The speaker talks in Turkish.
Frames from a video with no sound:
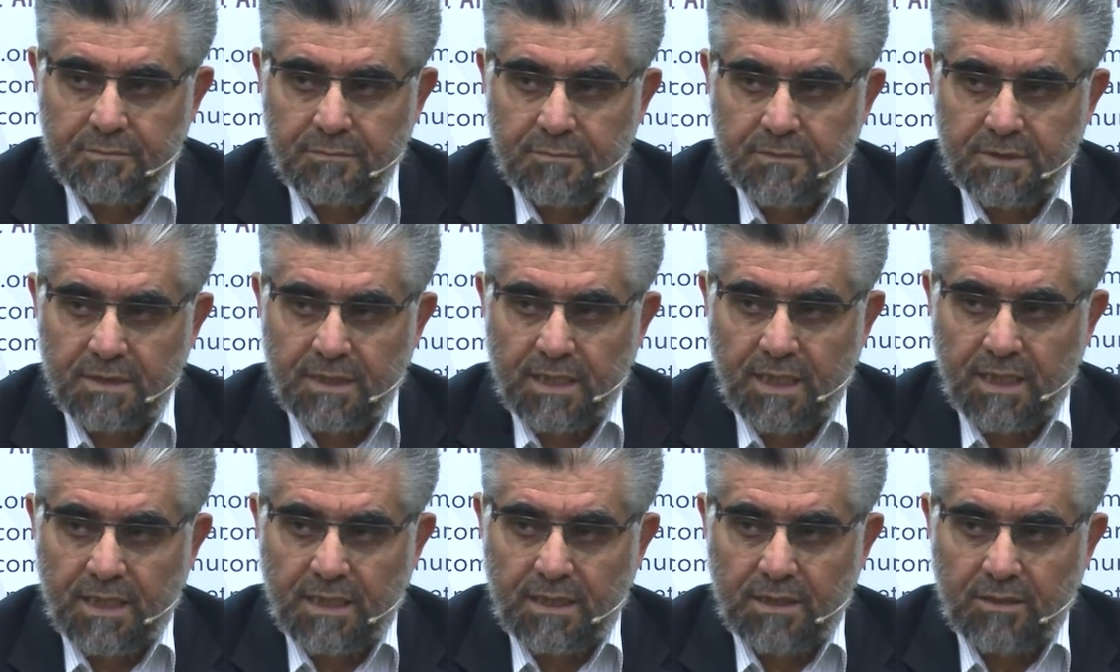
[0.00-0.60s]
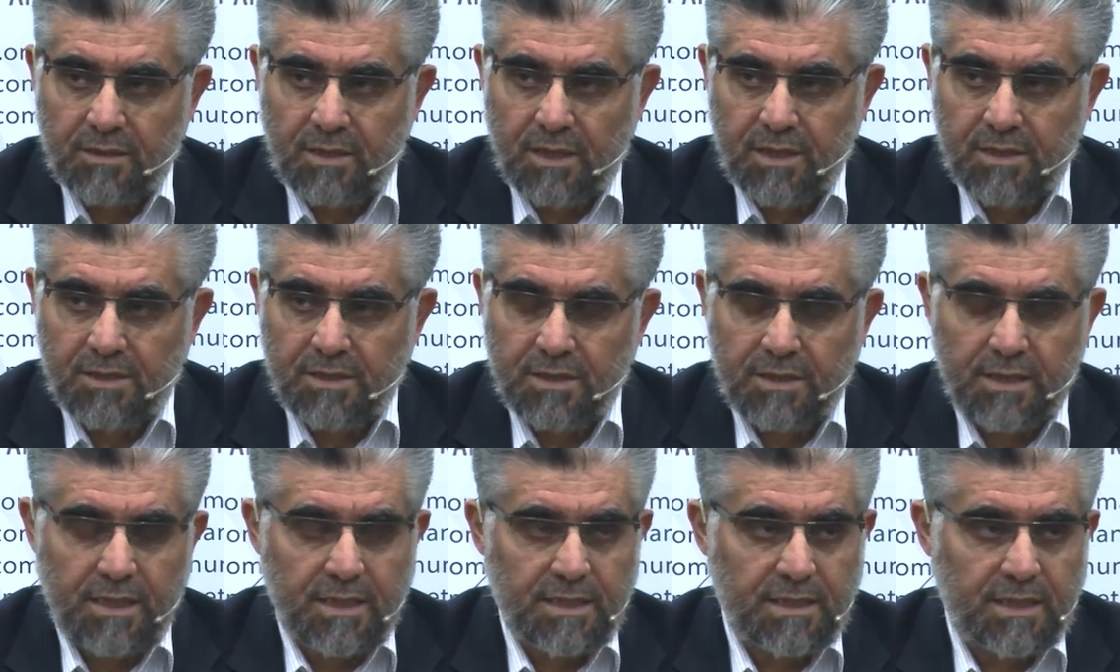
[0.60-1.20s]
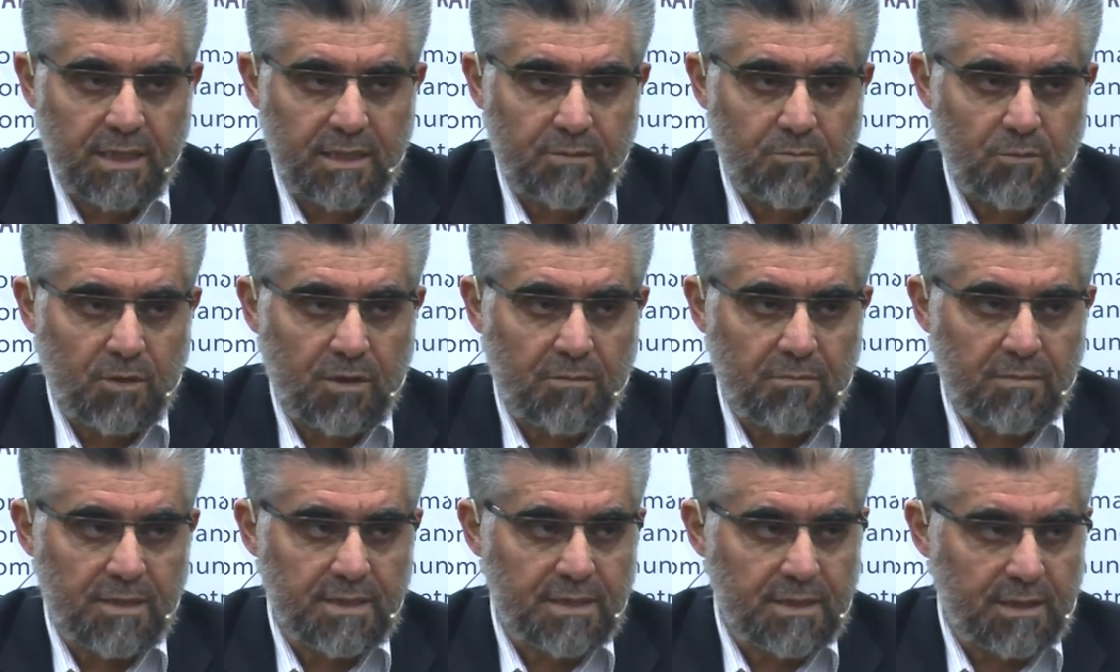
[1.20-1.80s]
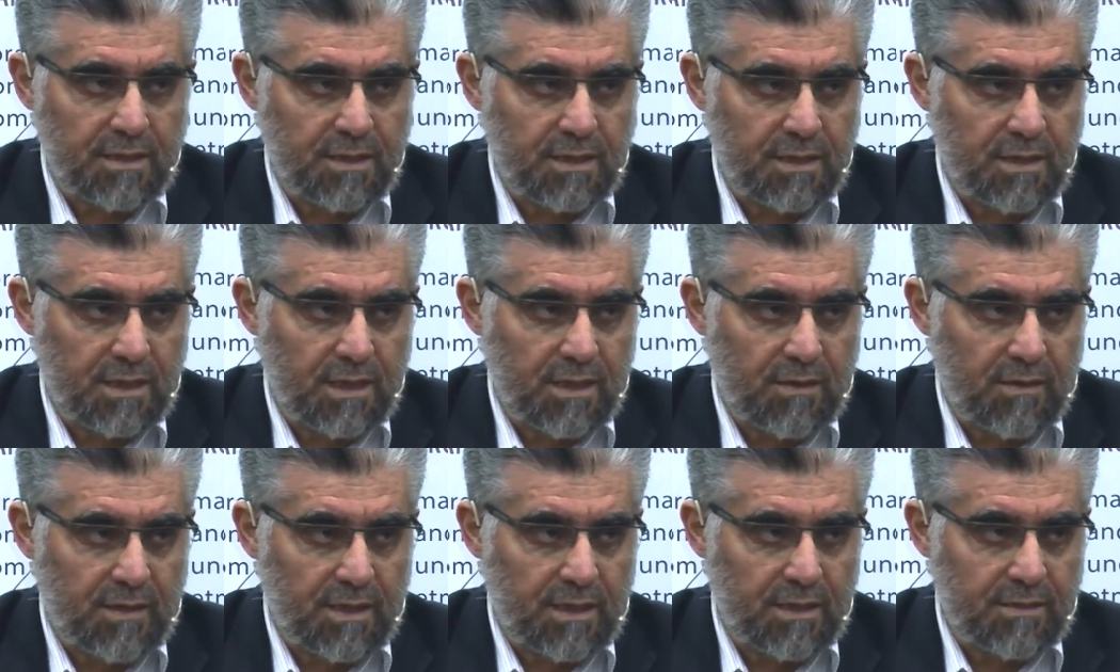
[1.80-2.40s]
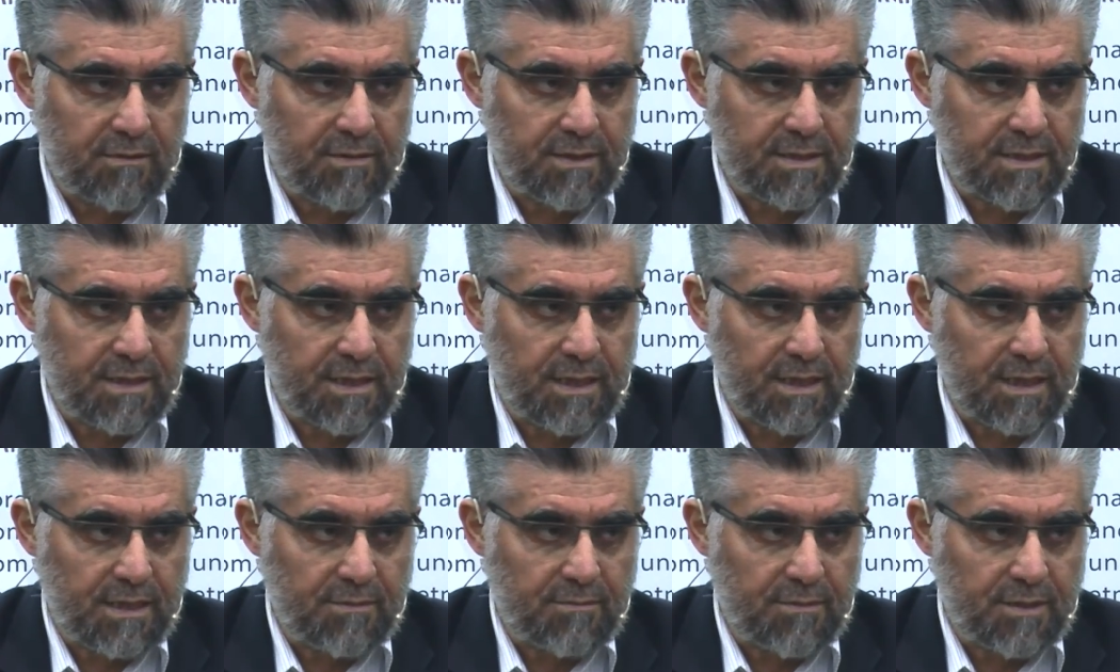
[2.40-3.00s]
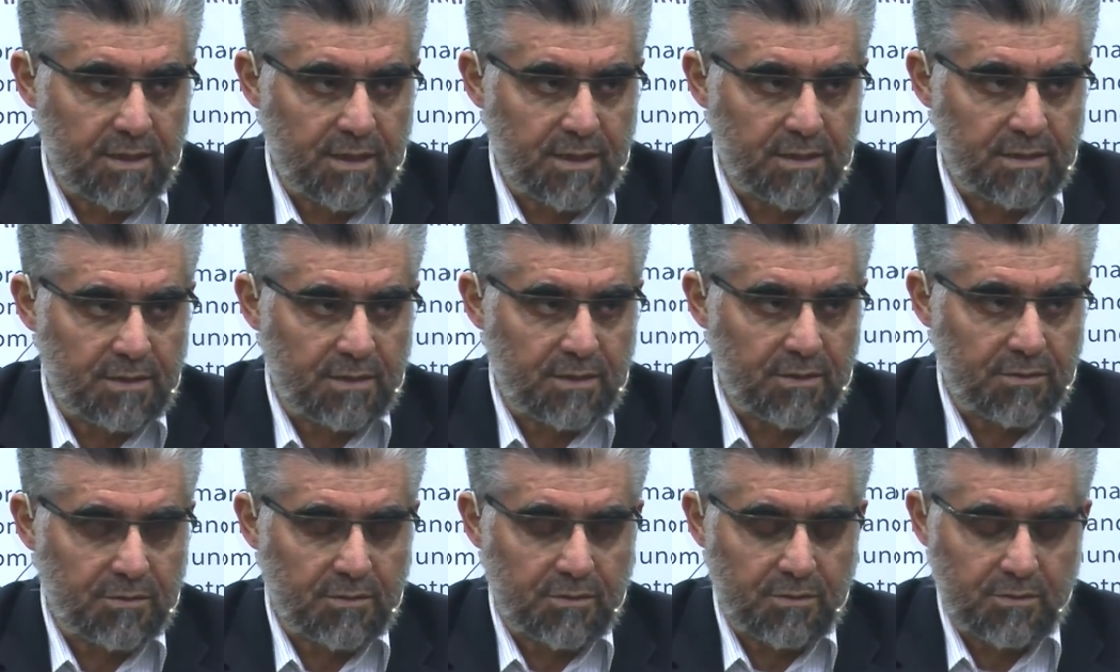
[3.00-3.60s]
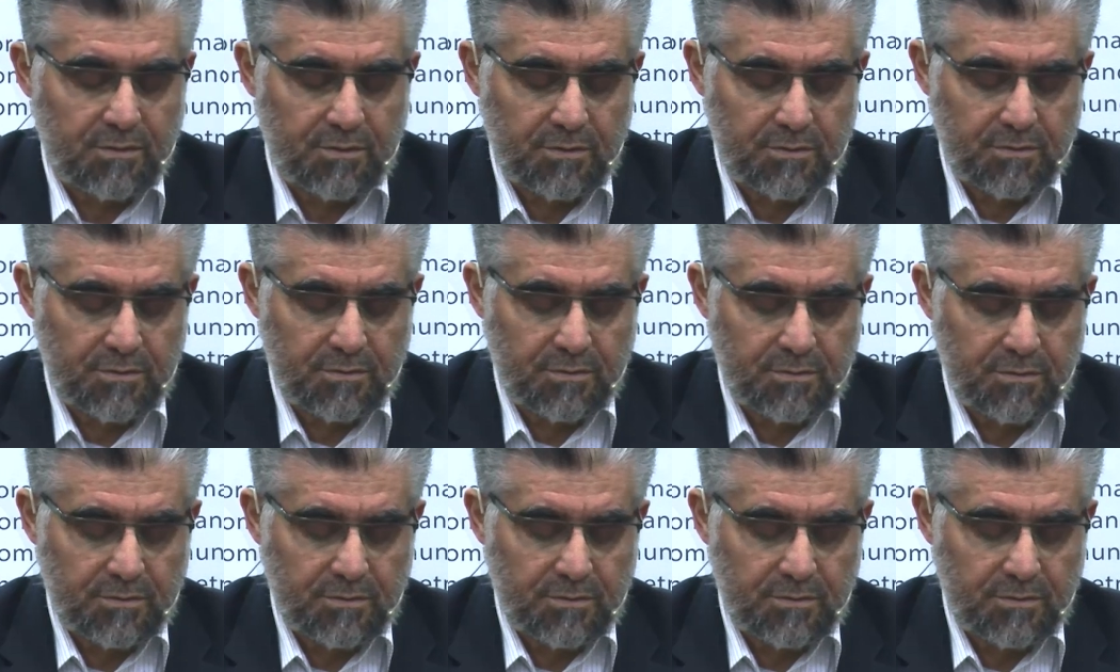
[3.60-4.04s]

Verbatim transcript: Yani elçi derken Muhammed sallallahu aleyhi ve sellem'i kastediyoruz.